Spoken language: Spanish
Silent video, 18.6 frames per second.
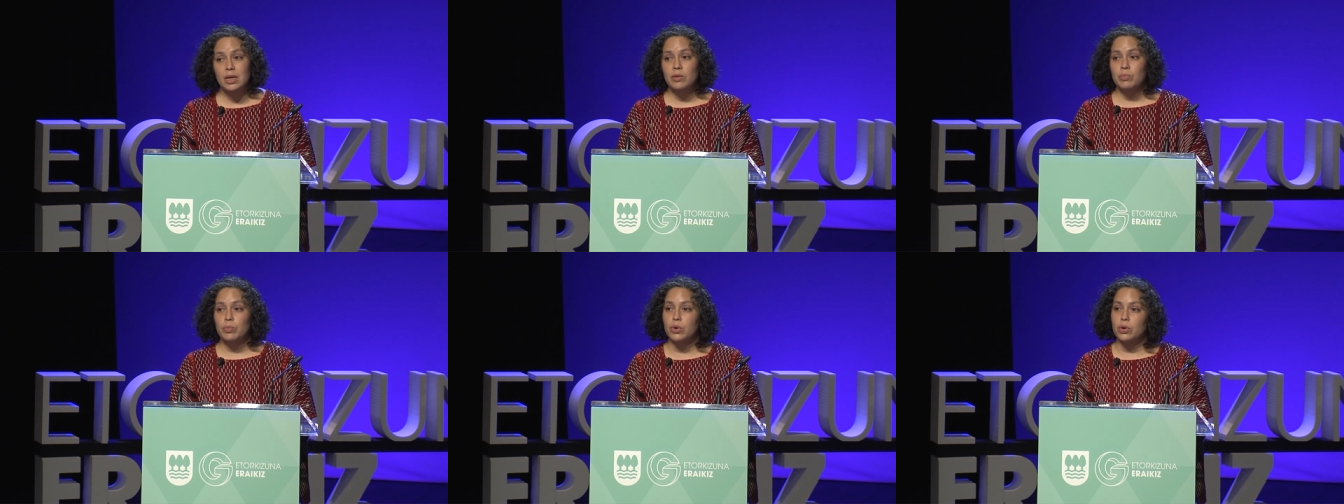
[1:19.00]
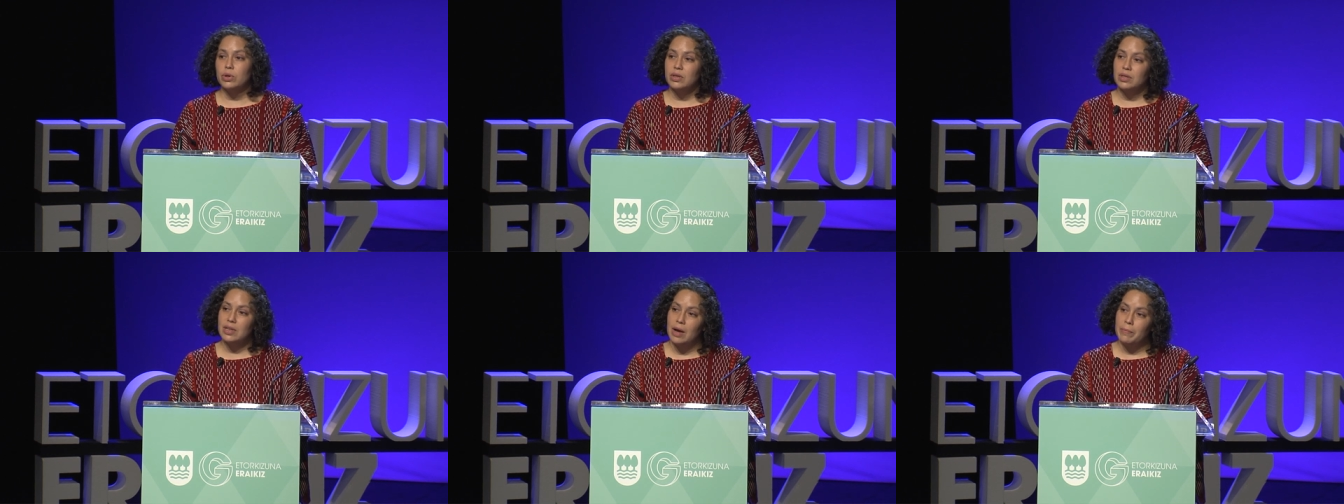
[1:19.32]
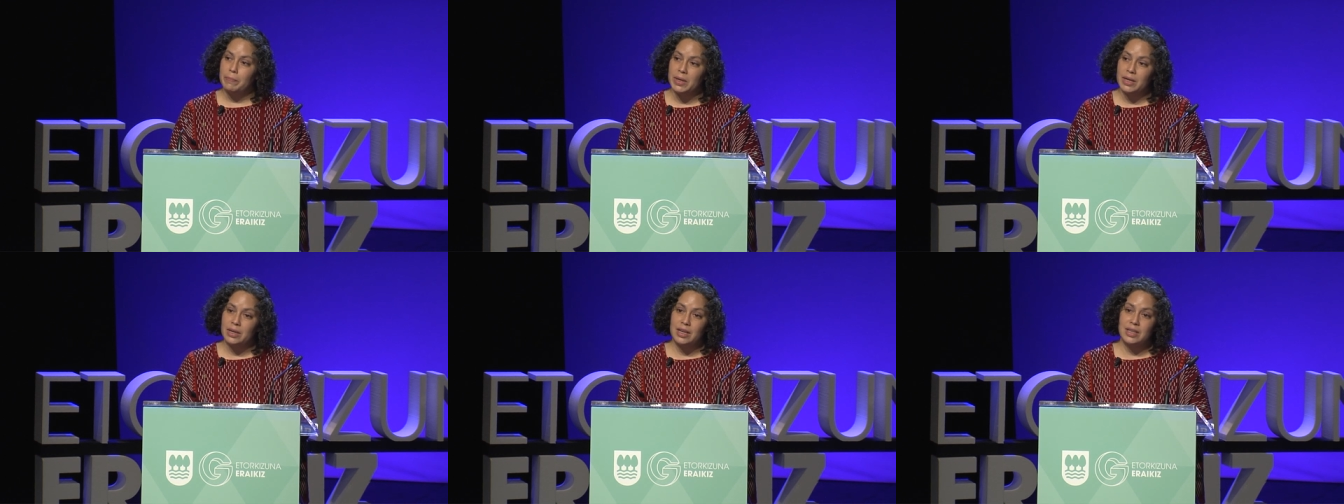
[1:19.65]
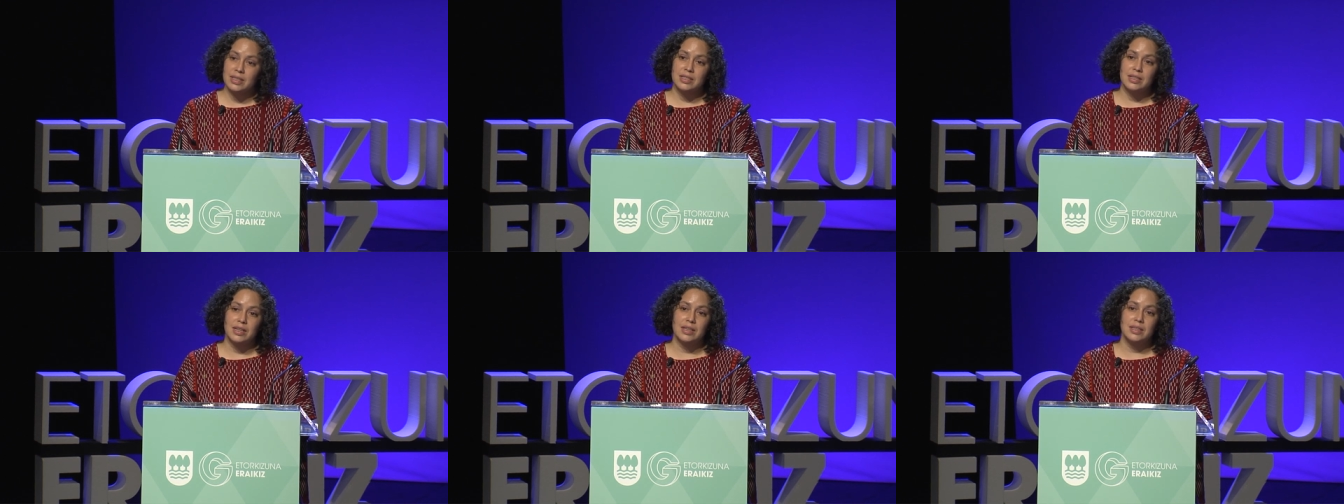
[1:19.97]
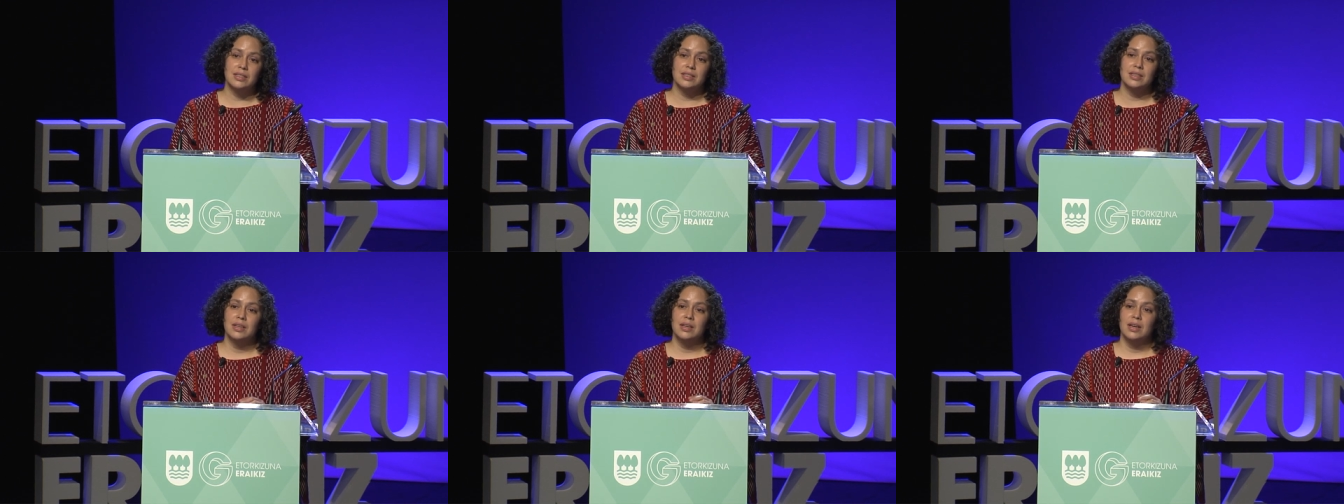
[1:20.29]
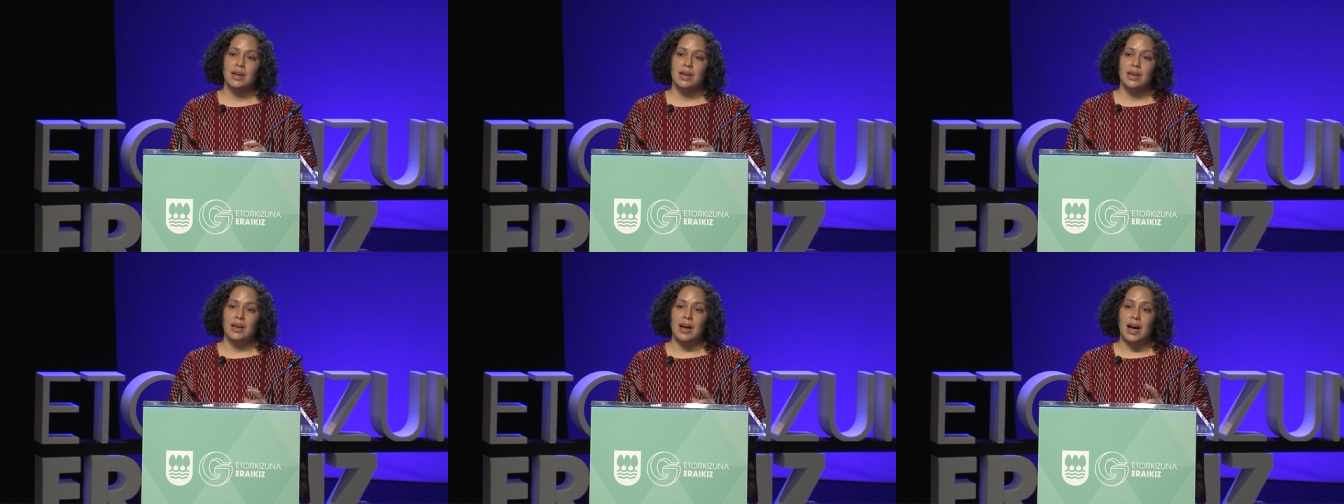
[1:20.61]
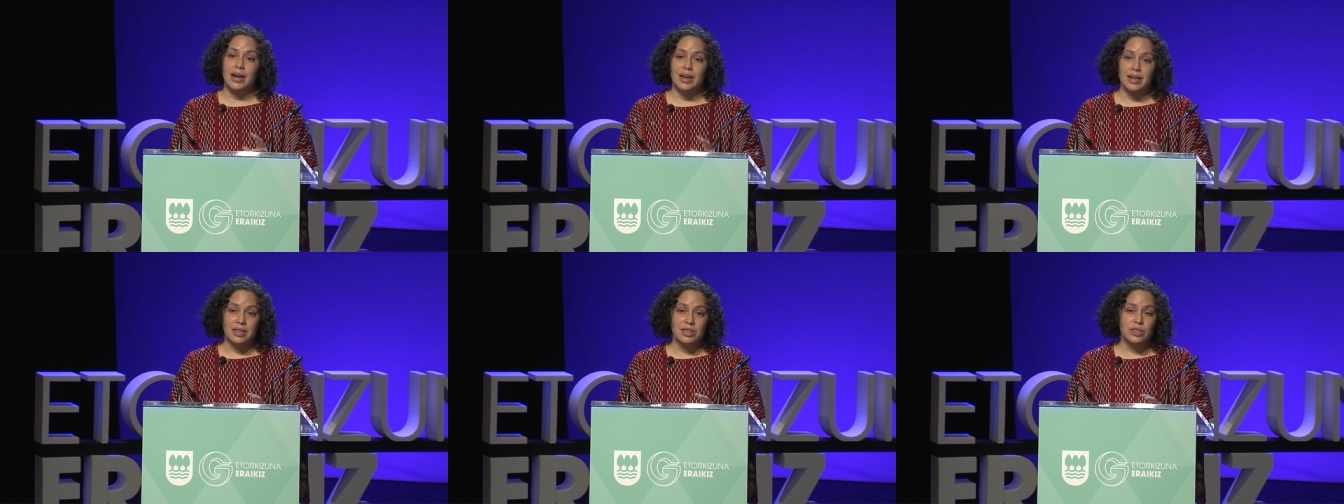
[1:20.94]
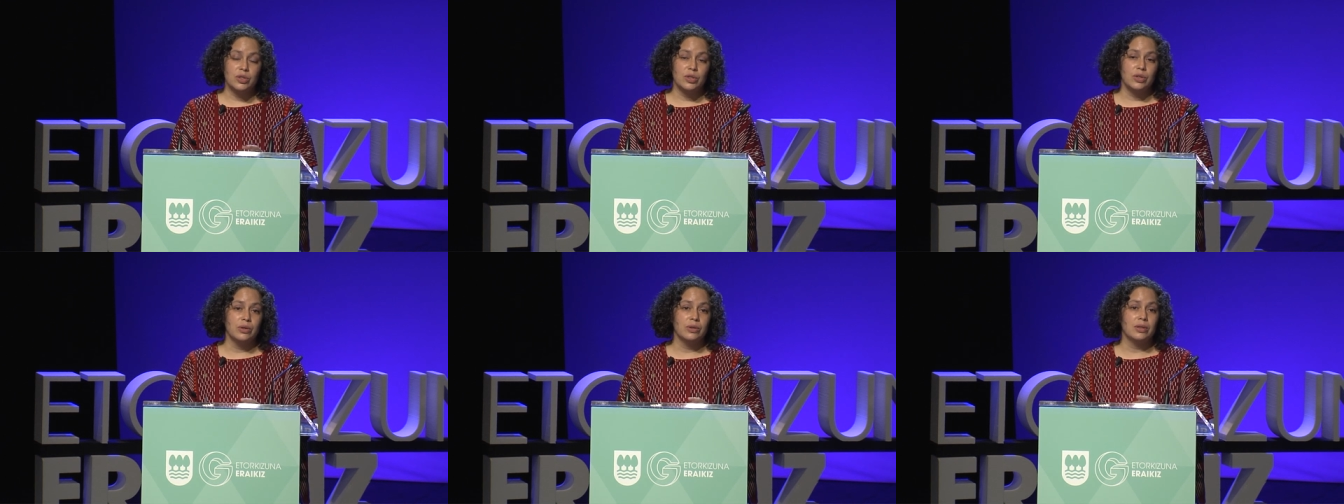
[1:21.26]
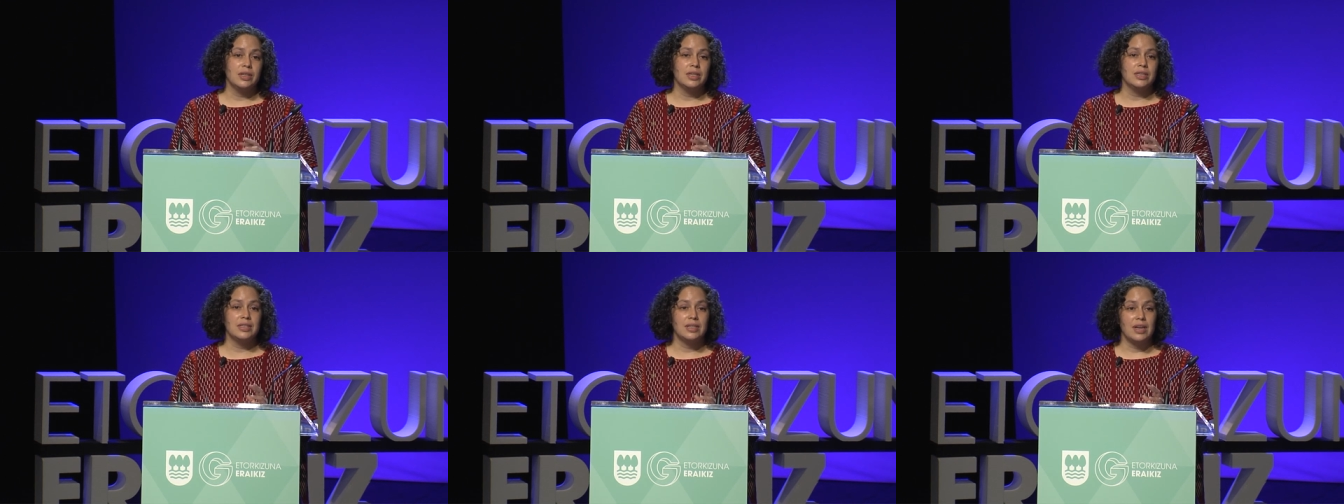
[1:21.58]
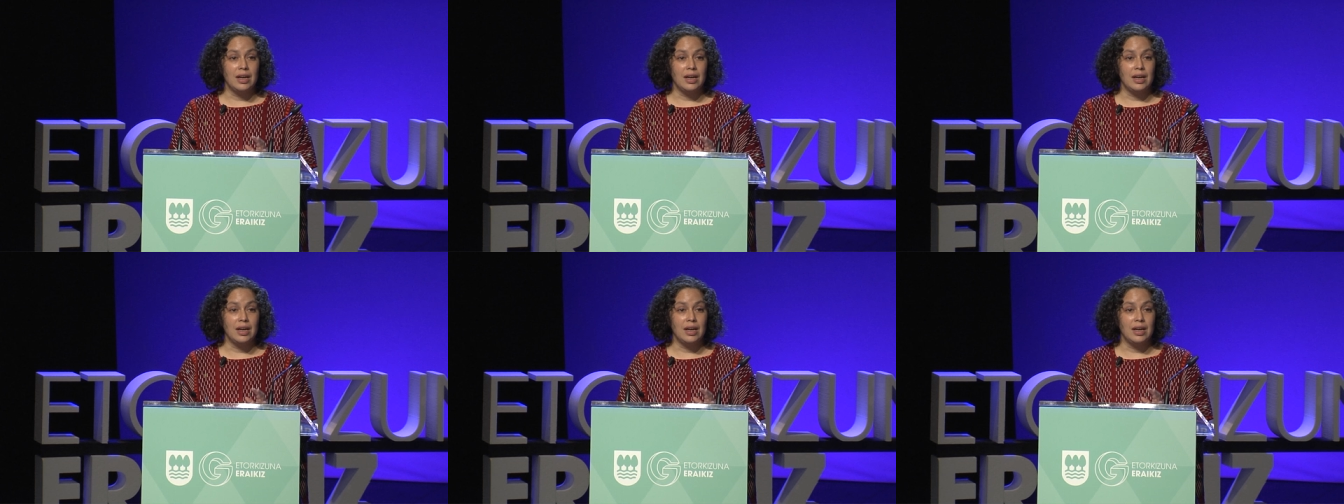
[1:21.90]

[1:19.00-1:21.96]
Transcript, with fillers: por amenazas, agresiones,